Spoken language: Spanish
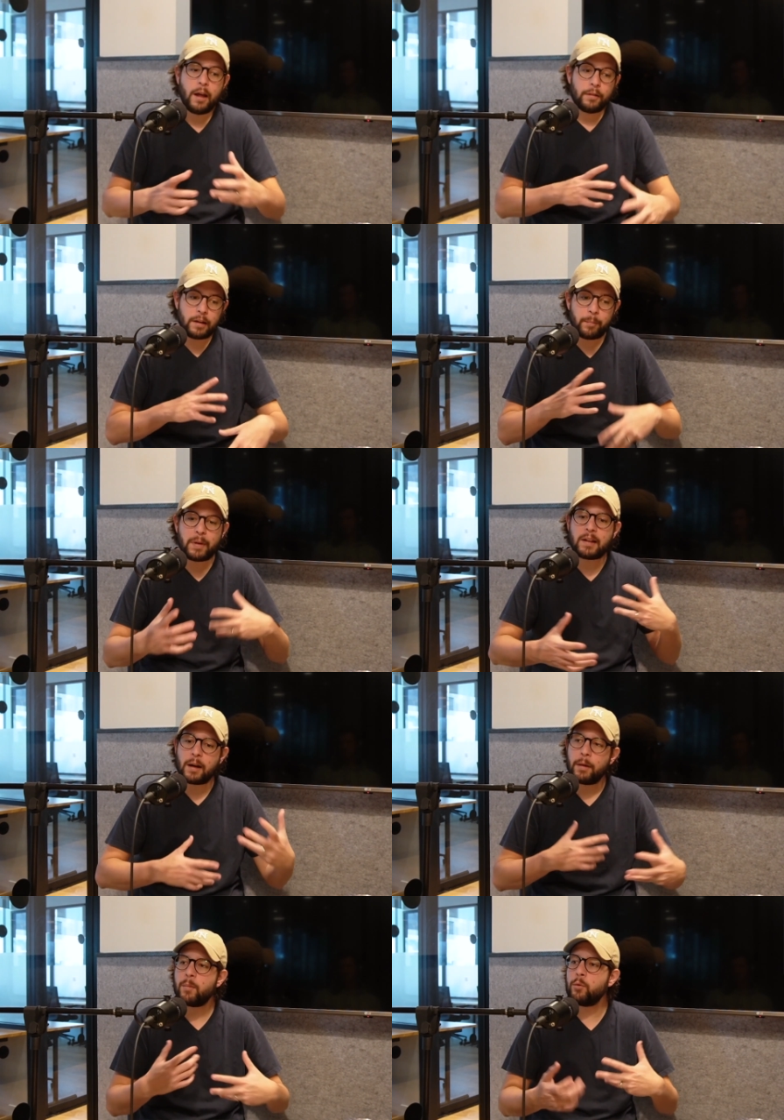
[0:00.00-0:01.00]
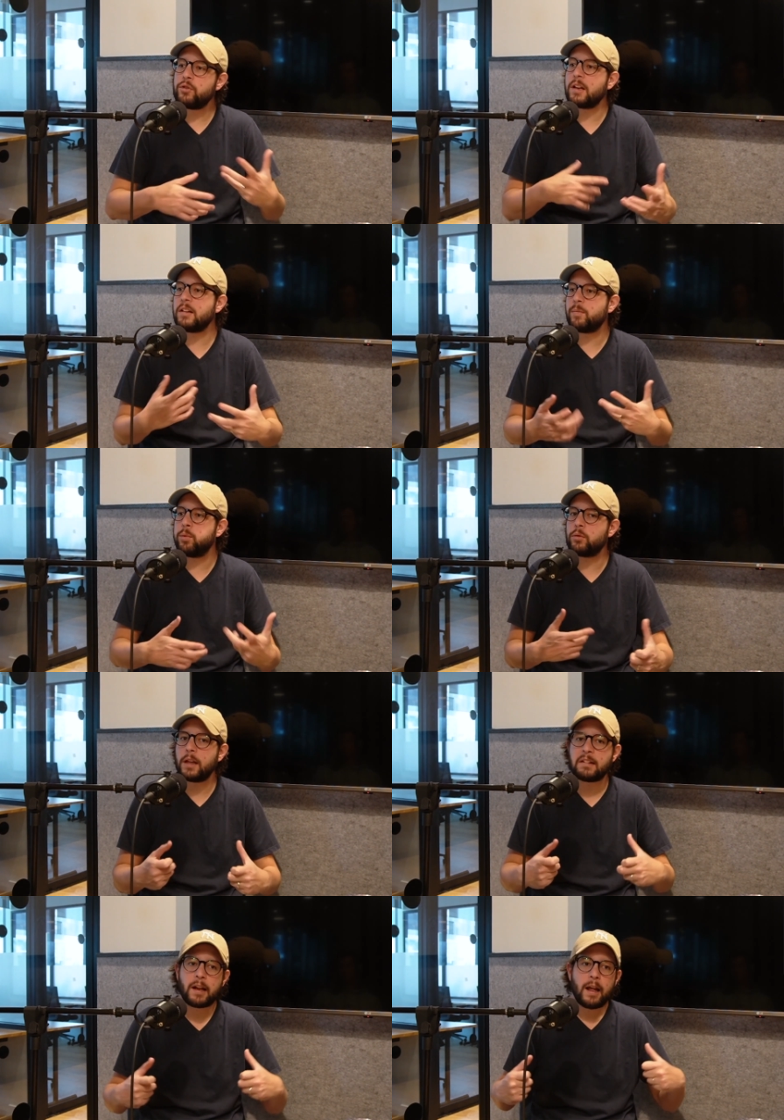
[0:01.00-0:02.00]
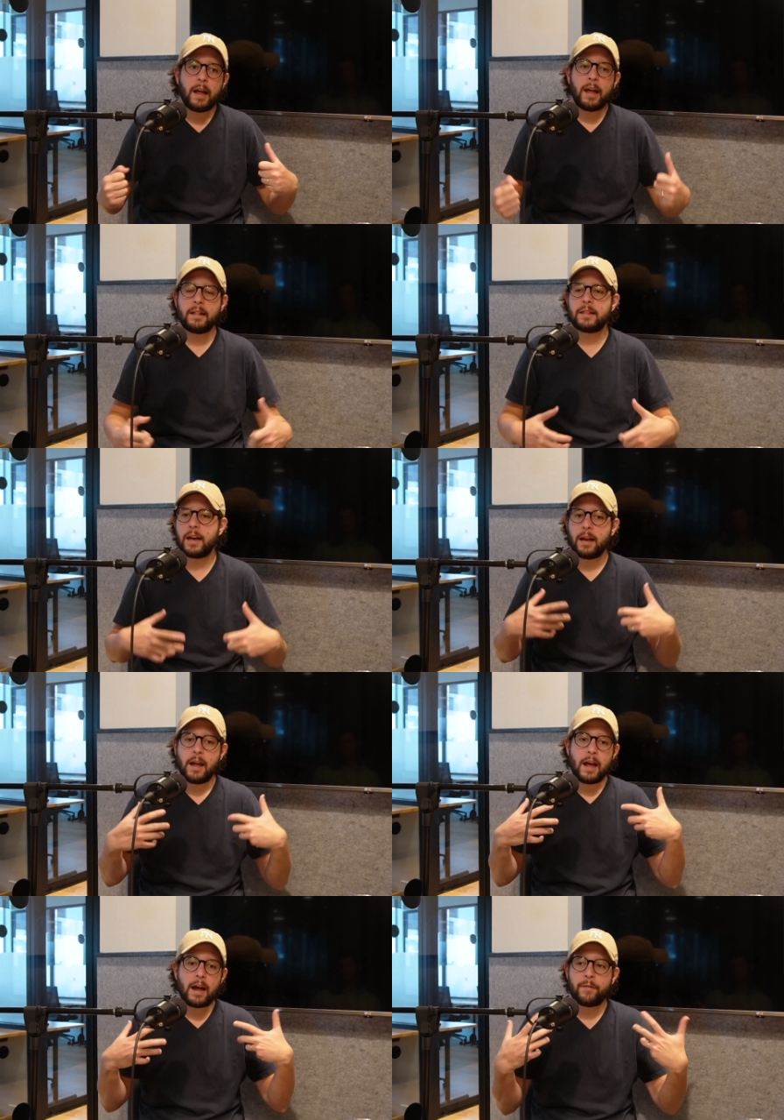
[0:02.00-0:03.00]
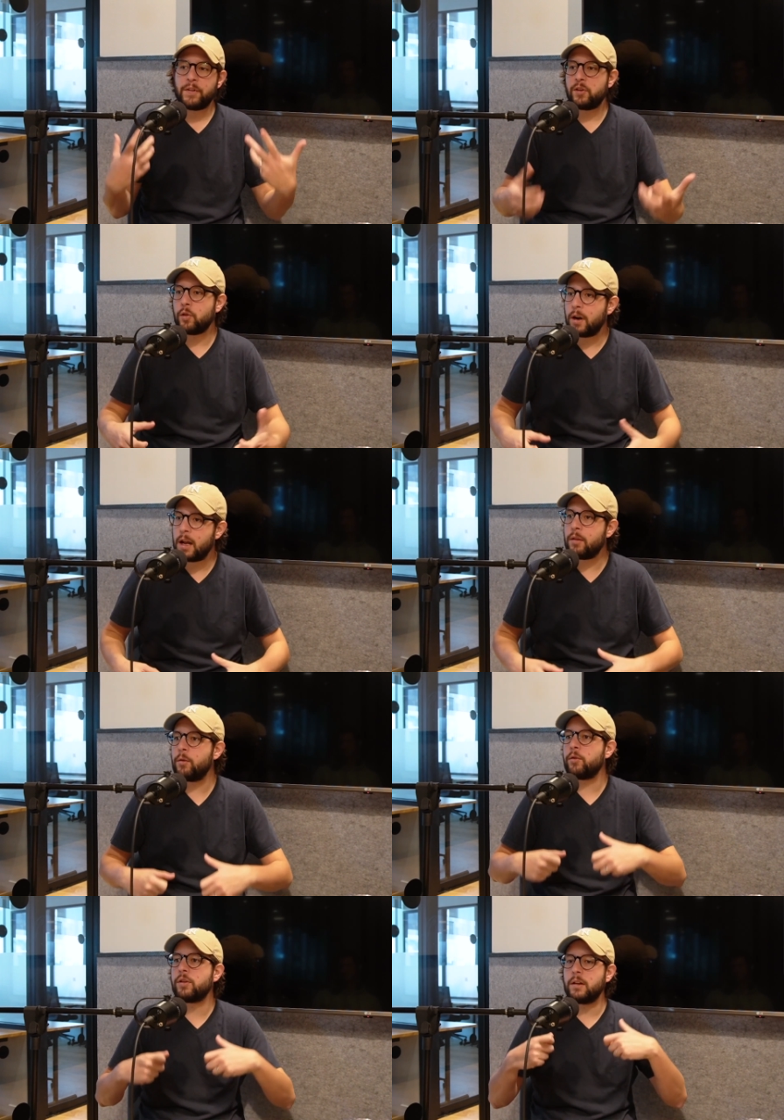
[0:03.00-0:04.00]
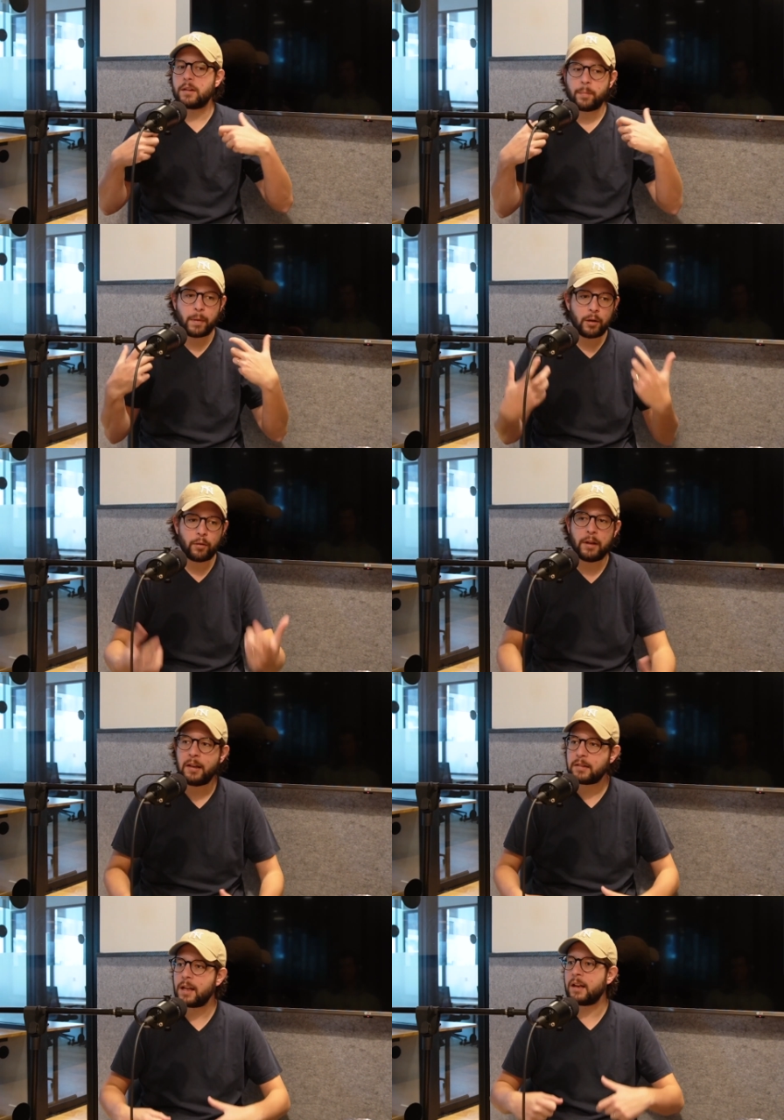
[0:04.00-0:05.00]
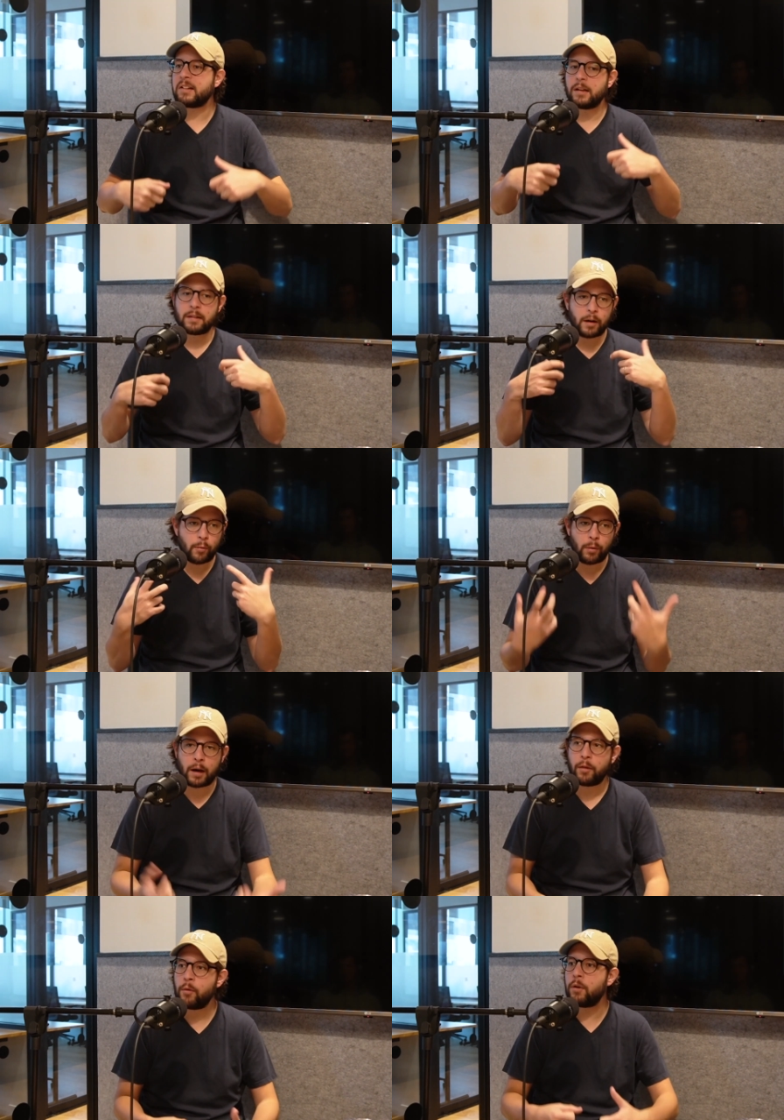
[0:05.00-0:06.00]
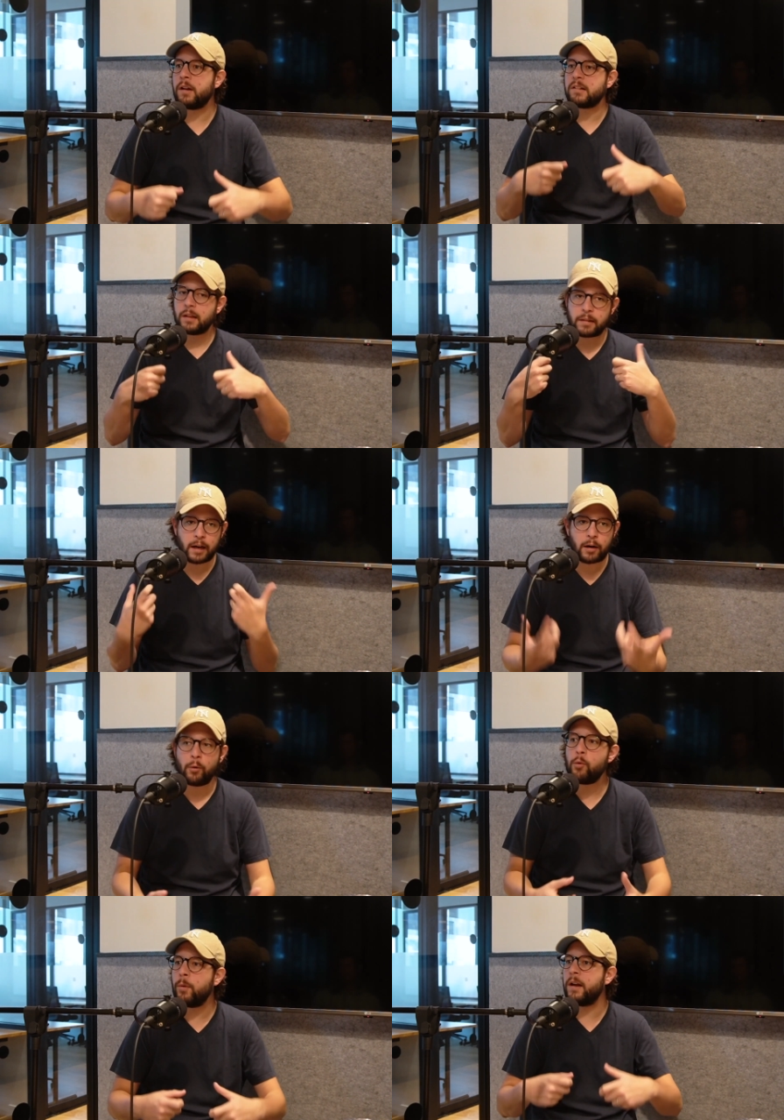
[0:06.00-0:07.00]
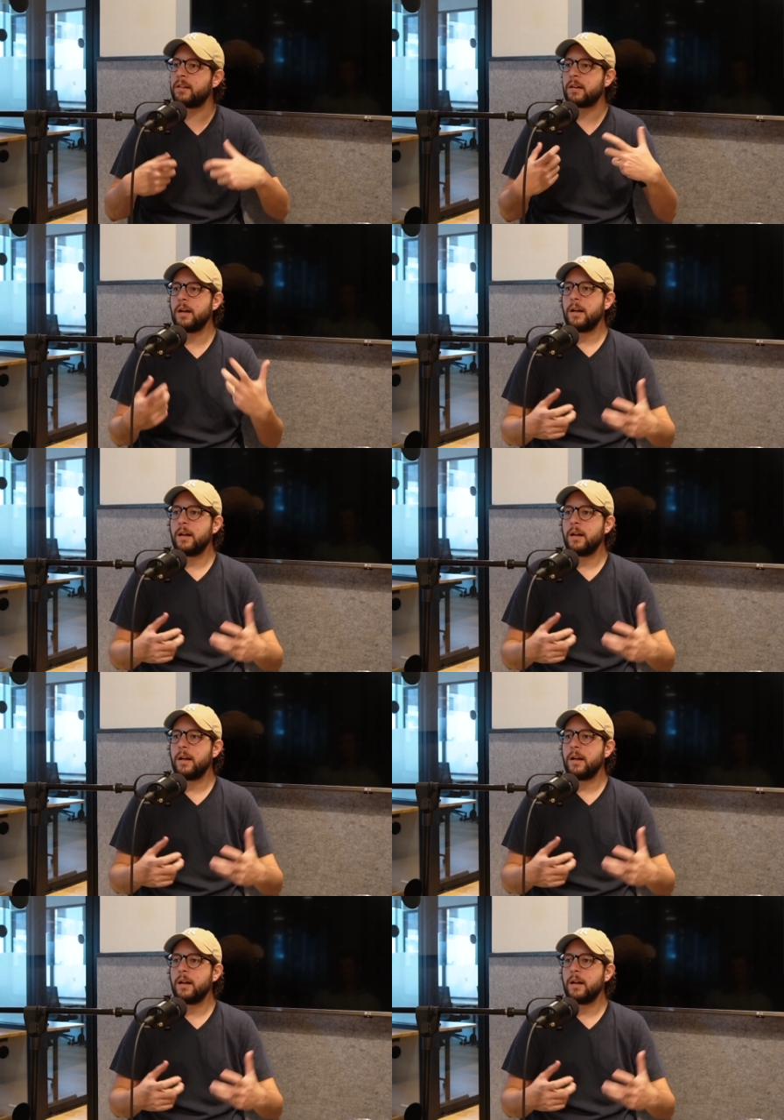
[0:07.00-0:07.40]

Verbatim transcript: Entonces empiezan a haber muchas disputas entre aficionados, entre periodistas, entre jugadores, entre clubes,